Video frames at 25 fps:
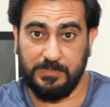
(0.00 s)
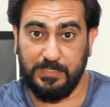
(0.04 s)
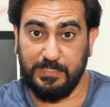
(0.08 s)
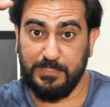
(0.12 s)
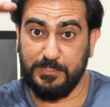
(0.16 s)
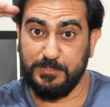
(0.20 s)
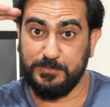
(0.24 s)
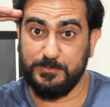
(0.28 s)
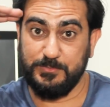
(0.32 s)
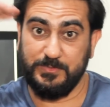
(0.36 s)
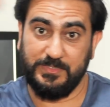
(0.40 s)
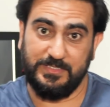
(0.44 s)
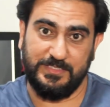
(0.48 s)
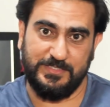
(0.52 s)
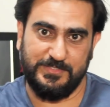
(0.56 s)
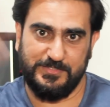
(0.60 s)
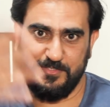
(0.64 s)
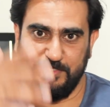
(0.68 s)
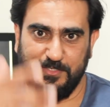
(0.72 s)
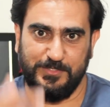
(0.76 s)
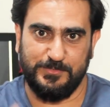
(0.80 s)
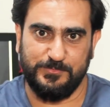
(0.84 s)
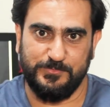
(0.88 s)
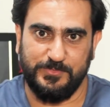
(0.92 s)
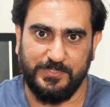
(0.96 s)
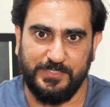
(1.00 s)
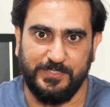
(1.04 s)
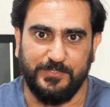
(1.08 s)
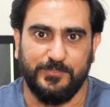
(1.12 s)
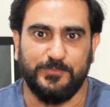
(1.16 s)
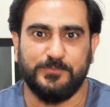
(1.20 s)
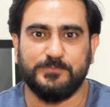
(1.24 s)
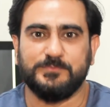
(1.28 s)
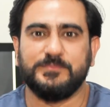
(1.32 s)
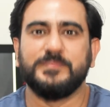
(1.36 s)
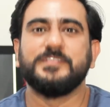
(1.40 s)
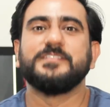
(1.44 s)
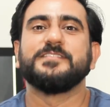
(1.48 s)
हेलो एंड अस्सलाम
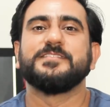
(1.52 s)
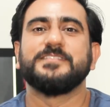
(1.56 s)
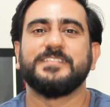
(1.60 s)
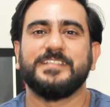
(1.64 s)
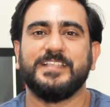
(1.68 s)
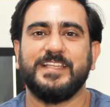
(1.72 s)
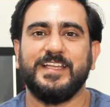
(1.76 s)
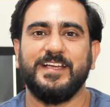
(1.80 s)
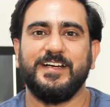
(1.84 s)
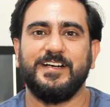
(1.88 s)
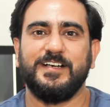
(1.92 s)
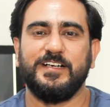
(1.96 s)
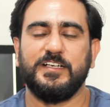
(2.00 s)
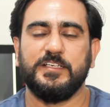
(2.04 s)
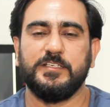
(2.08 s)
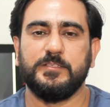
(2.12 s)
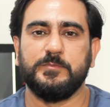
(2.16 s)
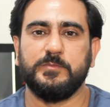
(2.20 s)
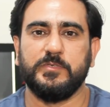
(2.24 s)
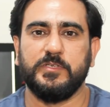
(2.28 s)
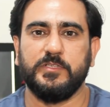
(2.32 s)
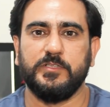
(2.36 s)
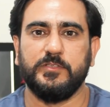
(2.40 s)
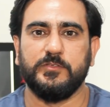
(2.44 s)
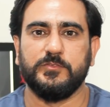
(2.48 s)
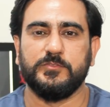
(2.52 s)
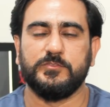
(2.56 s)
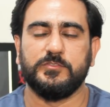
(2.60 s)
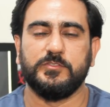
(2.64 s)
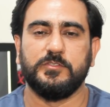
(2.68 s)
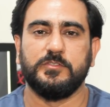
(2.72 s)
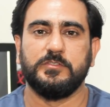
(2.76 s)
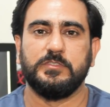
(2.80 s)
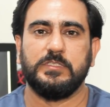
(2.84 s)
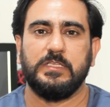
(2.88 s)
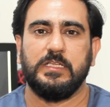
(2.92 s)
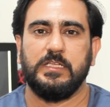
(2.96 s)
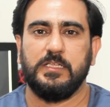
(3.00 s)
वालेकुम क्या हाल है मेरे दोस्तों
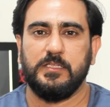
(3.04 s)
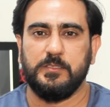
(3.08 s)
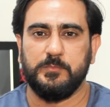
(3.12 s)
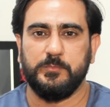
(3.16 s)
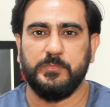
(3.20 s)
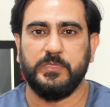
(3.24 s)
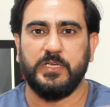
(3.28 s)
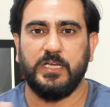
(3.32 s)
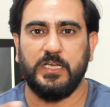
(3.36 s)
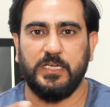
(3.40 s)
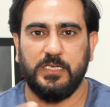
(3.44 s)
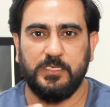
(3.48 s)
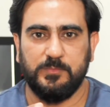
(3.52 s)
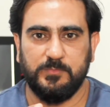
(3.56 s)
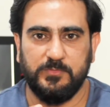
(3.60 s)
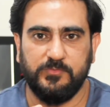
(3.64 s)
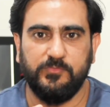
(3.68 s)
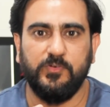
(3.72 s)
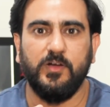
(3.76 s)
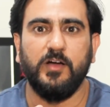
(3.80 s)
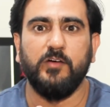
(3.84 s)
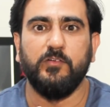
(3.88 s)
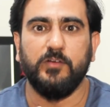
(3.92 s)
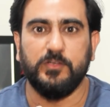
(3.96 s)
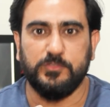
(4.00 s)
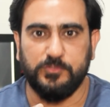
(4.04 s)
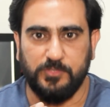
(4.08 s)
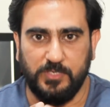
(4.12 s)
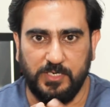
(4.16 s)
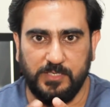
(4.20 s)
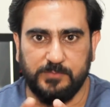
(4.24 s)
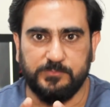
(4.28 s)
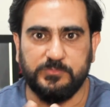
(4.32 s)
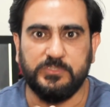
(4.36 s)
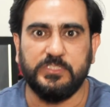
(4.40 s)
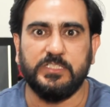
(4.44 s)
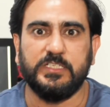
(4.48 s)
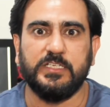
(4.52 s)
मेरा नाम है फावाद और
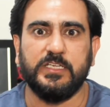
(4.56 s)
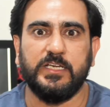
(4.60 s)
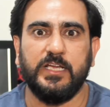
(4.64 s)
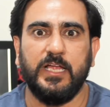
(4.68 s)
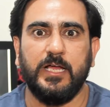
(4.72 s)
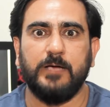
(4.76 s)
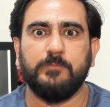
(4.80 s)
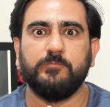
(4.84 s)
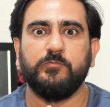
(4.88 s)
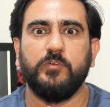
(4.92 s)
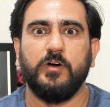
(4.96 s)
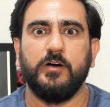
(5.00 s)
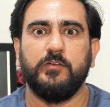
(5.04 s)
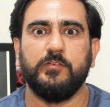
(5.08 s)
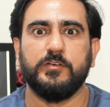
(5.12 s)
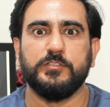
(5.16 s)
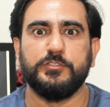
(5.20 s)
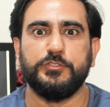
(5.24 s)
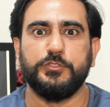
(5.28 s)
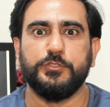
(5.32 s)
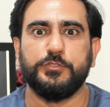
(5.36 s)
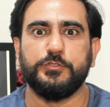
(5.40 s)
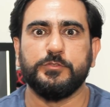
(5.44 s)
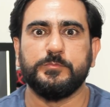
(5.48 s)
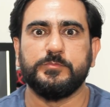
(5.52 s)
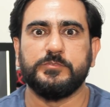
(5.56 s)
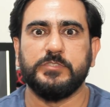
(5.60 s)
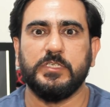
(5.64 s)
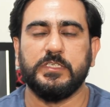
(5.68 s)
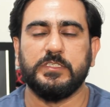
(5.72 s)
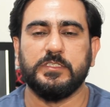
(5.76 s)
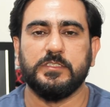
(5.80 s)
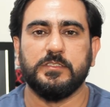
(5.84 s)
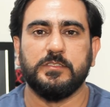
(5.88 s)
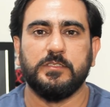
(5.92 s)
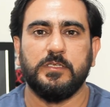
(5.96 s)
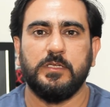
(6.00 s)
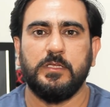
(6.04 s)
आप देख रहे हैं आम फावाद यूट्यूब
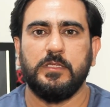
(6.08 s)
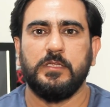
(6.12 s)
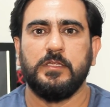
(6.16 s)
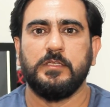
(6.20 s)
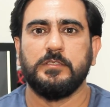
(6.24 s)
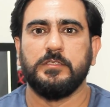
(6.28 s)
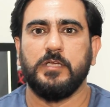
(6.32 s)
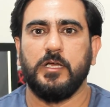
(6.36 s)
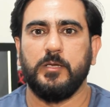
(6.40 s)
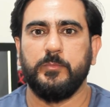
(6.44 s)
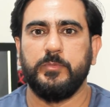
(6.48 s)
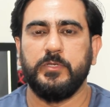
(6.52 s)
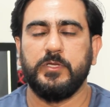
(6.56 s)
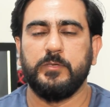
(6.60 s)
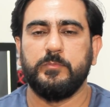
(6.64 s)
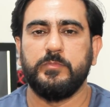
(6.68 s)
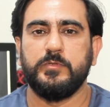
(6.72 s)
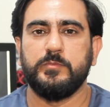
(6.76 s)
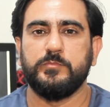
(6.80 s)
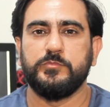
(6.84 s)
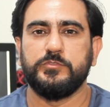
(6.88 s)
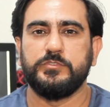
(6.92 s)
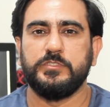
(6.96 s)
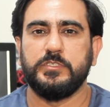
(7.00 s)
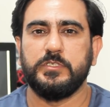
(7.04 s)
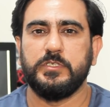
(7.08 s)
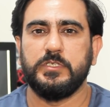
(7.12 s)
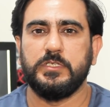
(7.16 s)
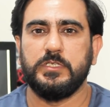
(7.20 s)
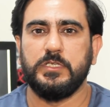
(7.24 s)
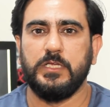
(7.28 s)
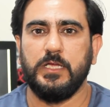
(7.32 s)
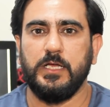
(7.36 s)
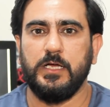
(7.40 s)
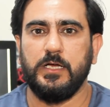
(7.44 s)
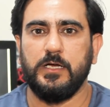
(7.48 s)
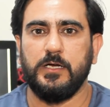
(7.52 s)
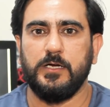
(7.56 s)
चैनल अभी अभी मुझे
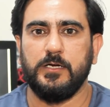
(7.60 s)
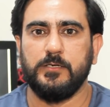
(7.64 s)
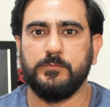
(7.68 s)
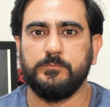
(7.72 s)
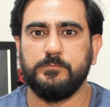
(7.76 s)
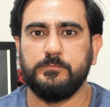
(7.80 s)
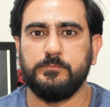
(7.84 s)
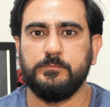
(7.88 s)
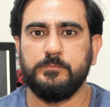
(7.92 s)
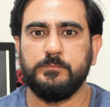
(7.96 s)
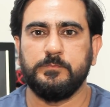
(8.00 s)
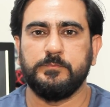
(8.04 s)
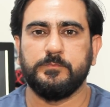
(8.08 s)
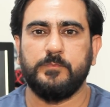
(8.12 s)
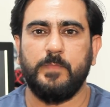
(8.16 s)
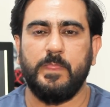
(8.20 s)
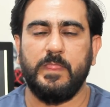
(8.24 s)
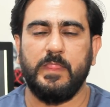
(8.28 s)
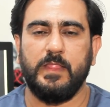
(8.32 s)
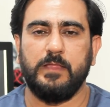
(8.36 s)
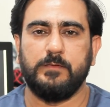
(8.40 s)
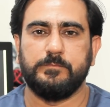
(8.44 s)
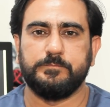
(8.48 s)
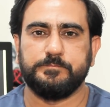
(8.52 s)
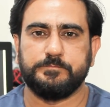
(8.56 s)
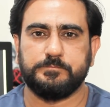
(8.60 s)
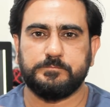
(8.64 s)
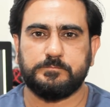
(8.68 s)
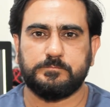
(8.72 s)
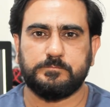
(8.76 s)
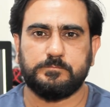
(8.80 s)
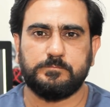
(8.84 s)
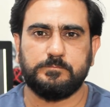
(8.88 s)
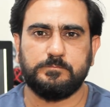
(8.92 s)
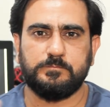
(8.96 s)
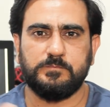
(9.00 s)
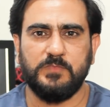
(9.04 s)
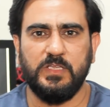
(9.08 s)

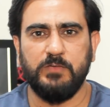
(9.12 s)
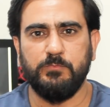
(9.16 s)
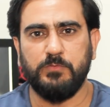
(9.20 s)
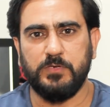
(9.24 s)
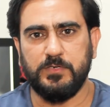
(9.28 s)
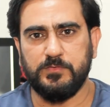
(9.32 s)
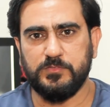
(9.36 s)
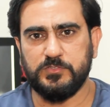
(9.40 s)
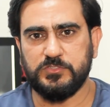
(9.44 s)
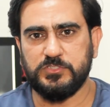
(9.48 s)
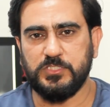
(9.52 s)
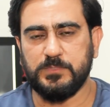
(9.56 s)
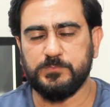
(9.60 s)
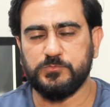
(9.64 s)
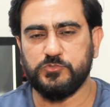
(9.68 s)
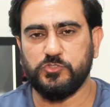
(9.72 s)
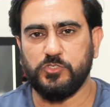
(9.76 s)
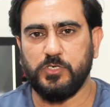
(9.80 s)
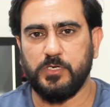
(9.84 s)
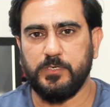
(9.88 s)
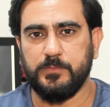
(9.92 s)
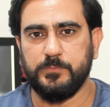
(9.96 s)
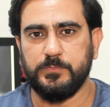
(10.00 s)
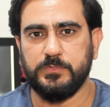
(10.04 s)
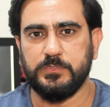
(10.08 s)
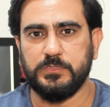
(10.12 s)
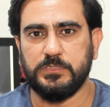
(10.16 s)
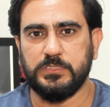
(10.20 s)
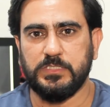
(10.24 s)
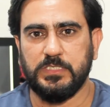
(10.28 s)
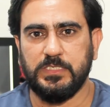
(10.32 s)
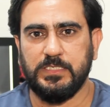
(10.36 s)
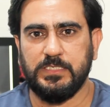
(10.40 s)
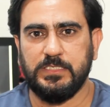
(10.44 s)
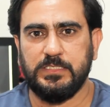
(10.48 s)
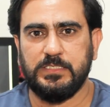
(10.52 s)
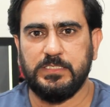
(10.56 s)
वन ऑफ द सब्सक्राइबर